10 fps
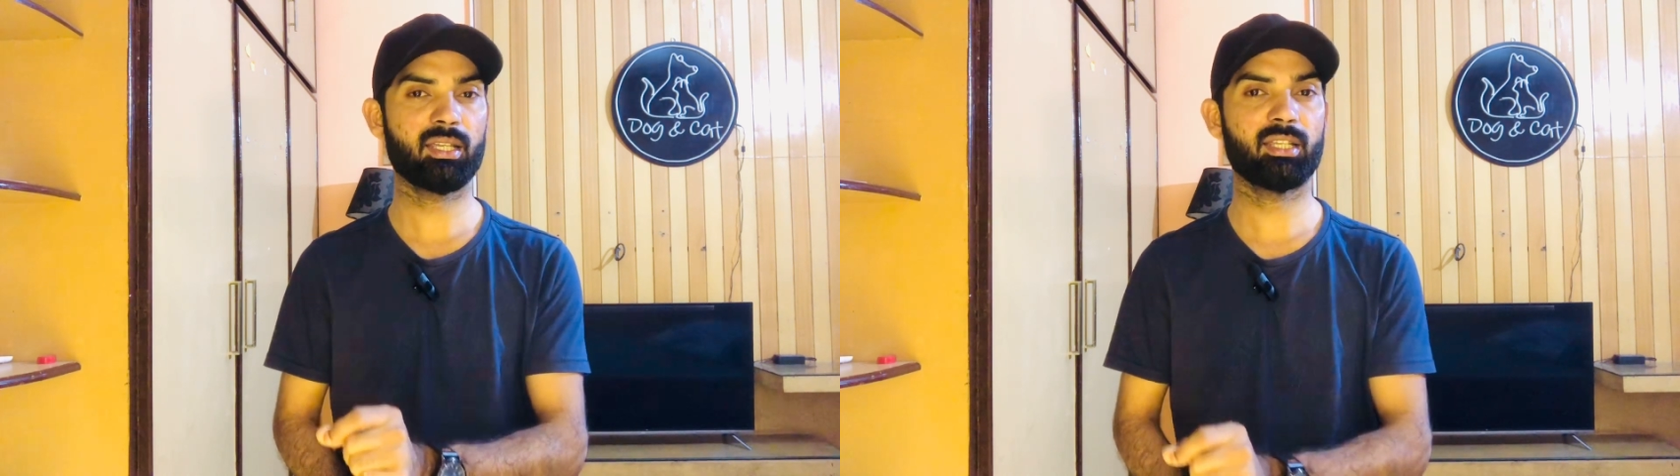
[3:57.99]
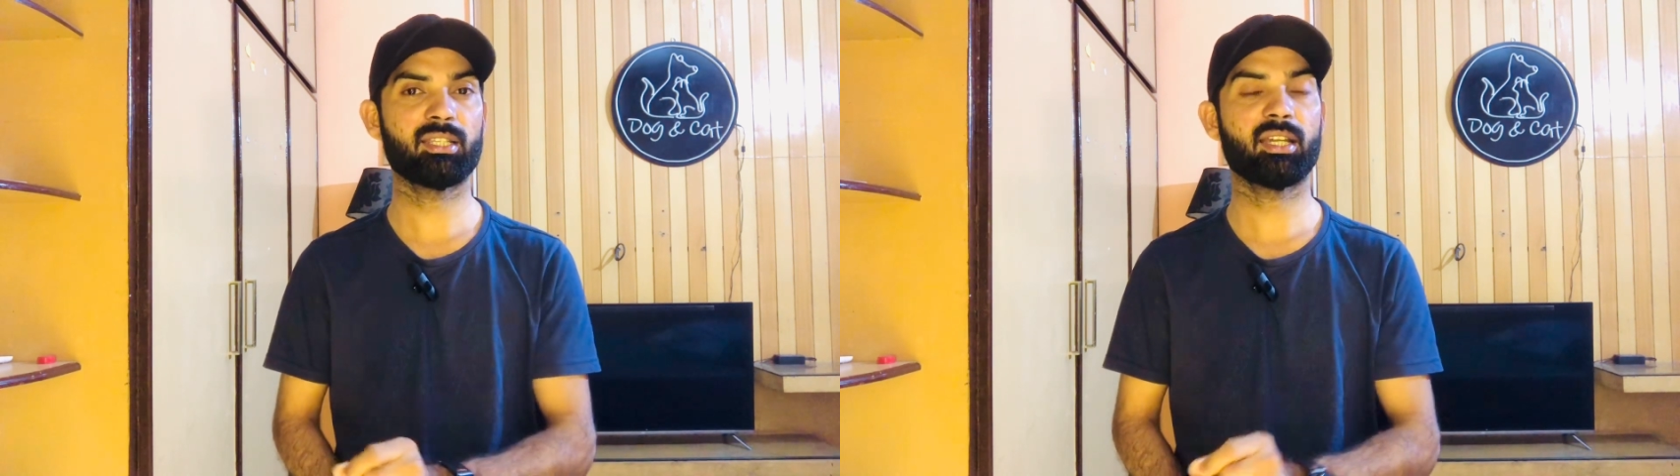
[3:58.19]

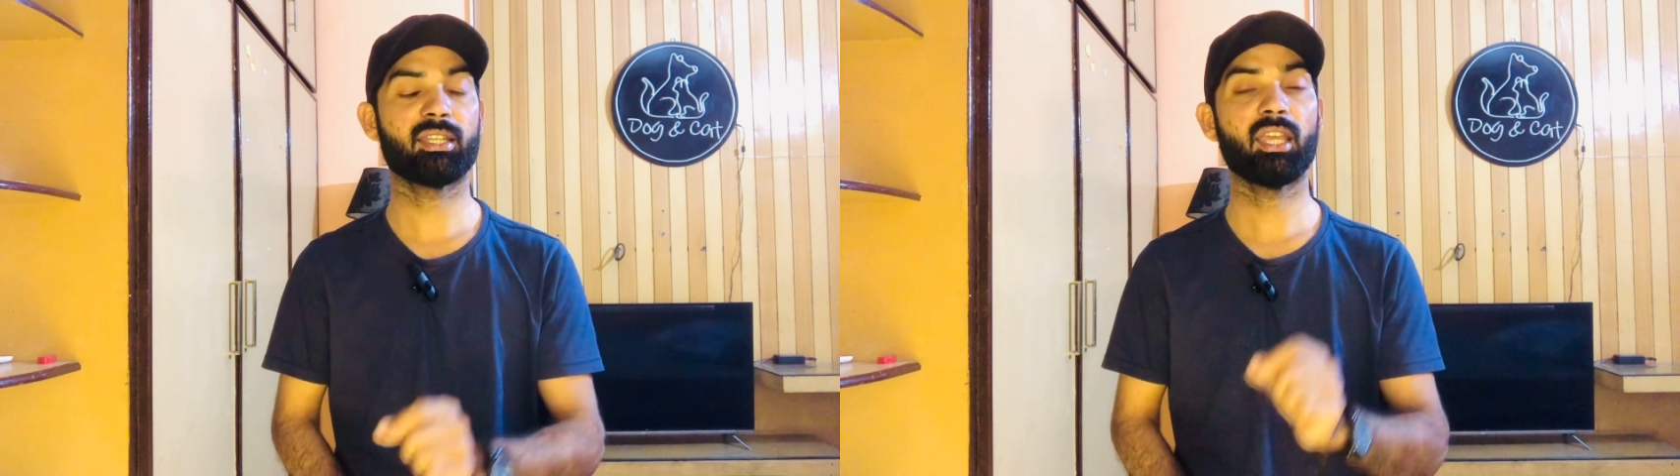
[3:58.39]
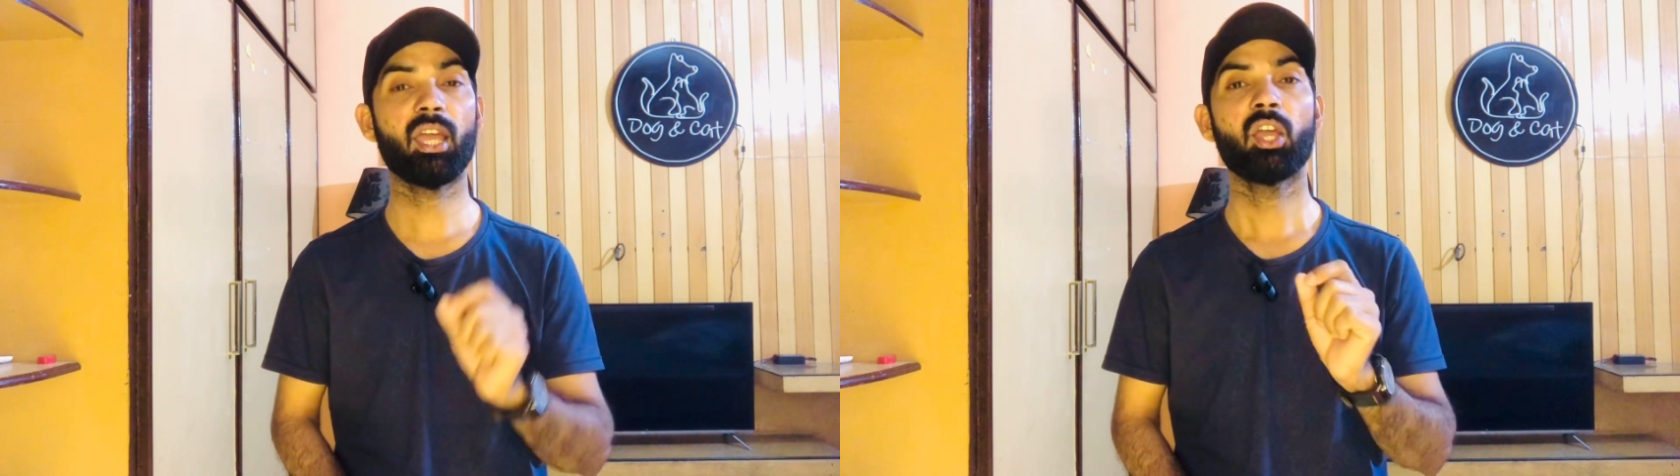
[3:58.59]
के लिए
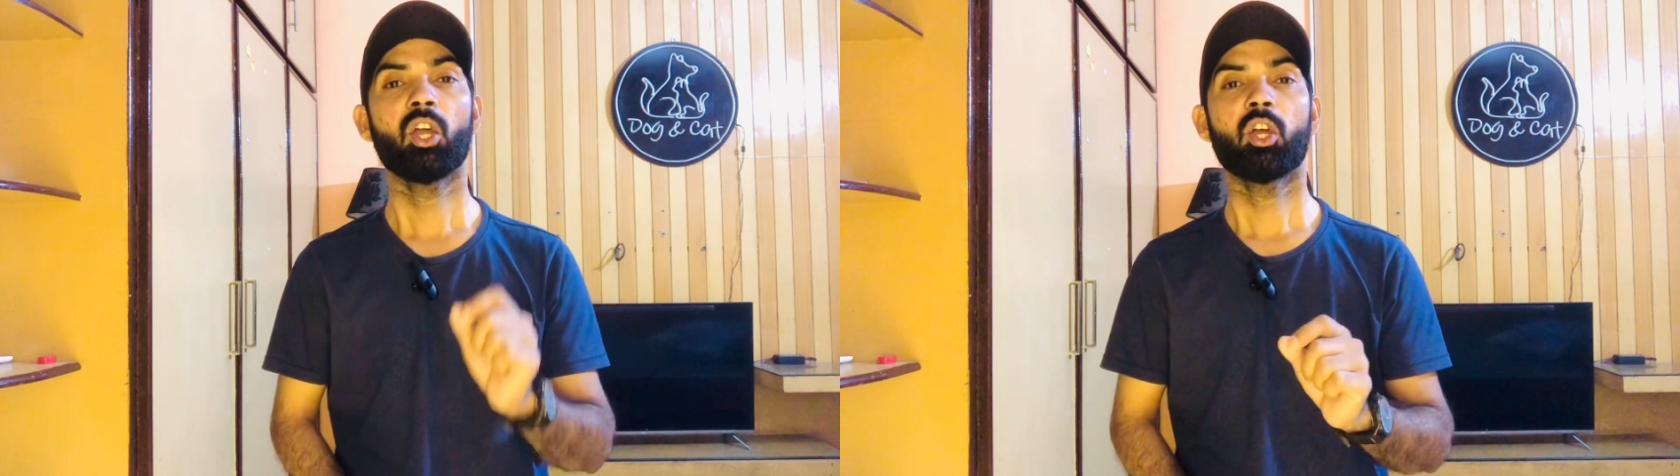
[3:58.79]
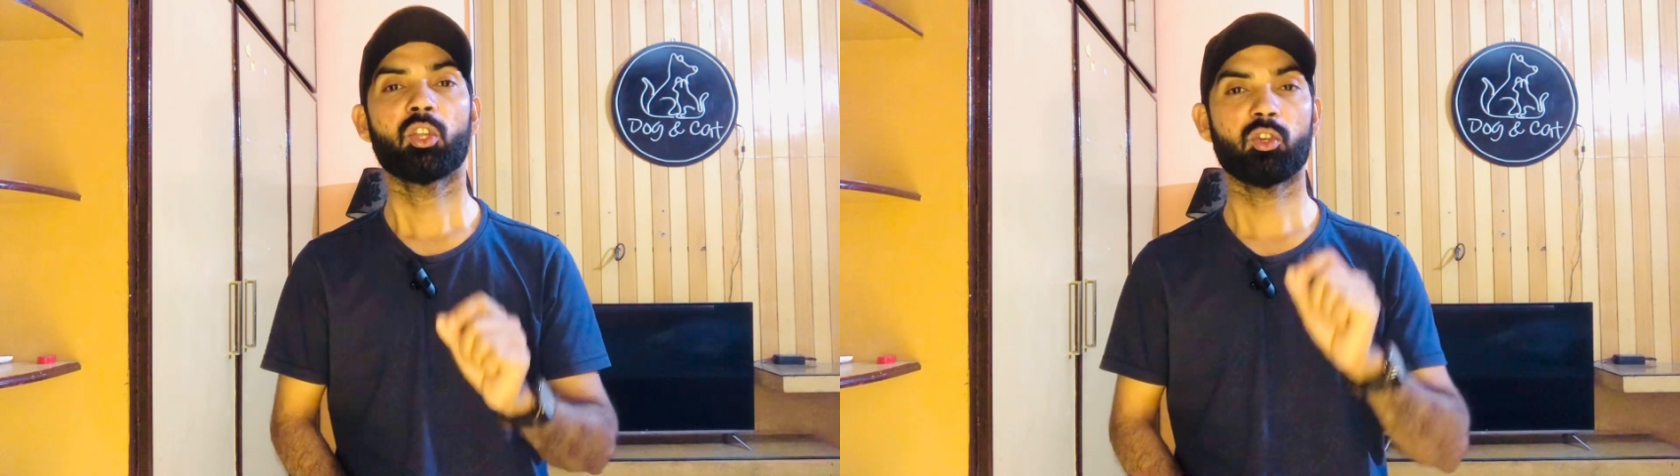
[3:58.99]
जाती है
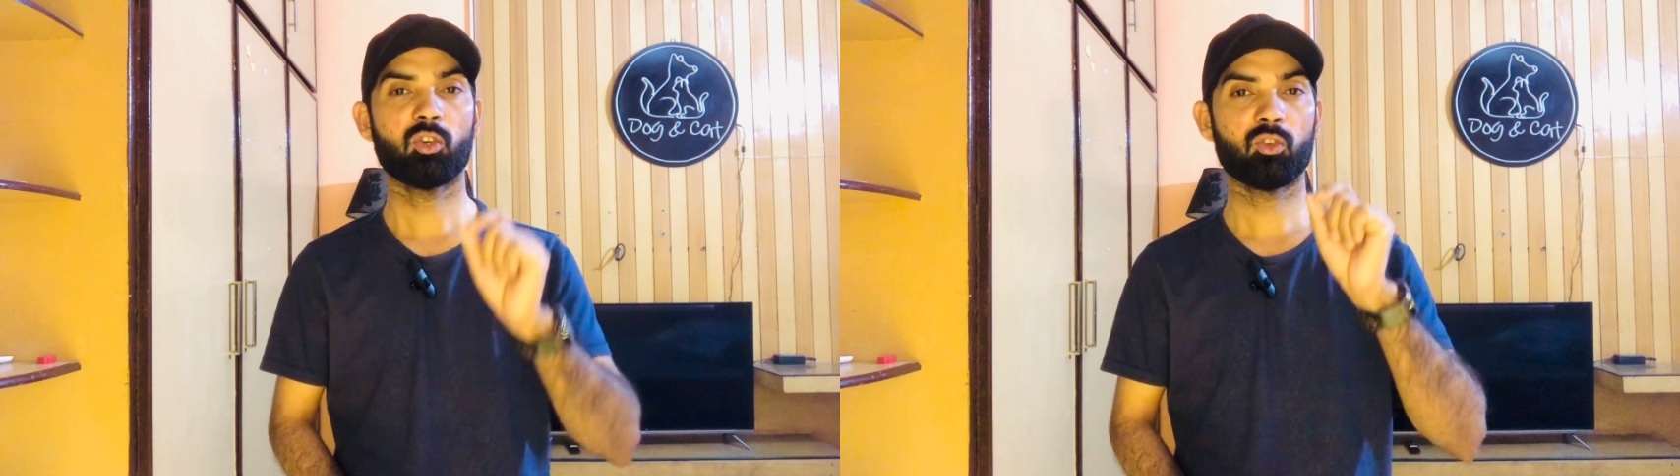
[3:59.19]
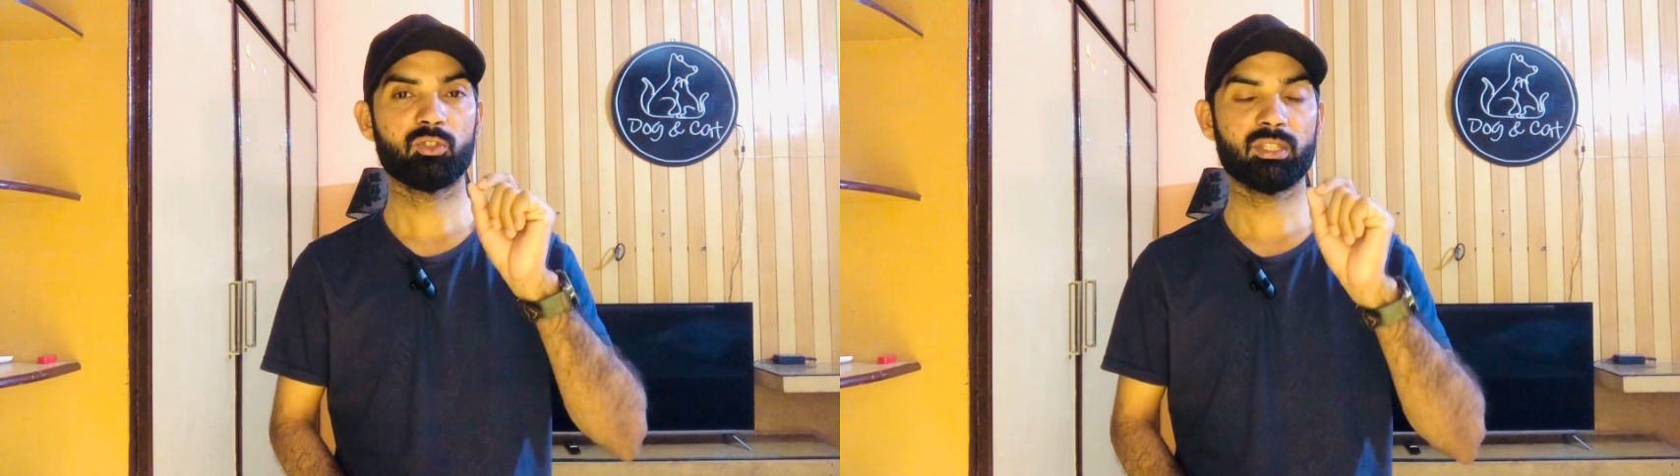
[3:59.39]
तो
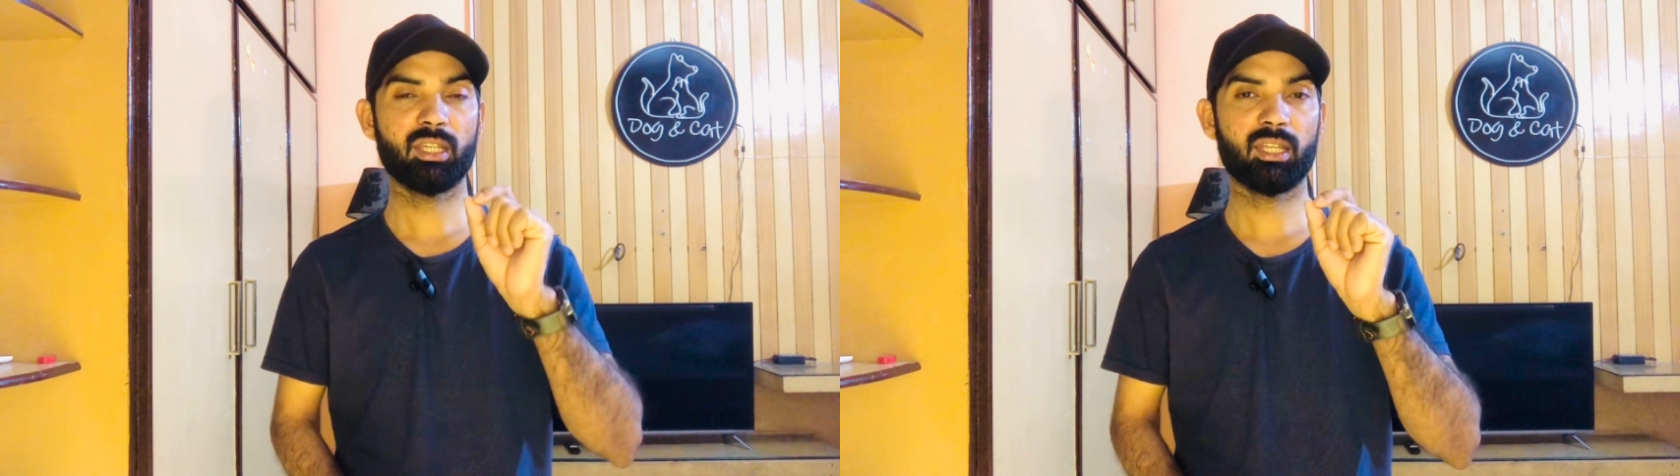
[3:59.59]
उसके